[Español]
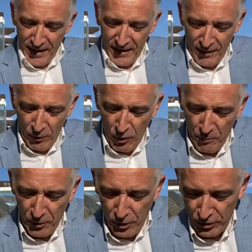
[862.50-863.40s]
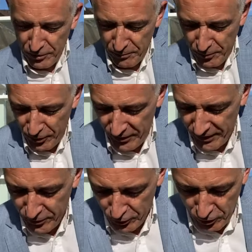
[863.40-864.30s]
y luego por, por
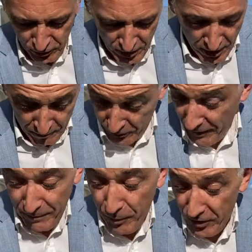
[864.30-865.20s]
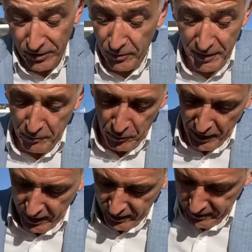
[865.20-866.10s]
dentro, pues bien, por dentro viene muy
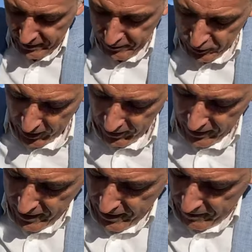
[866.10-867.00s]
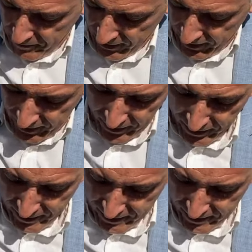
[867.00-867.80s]
bien, ¿eh? o sea, viene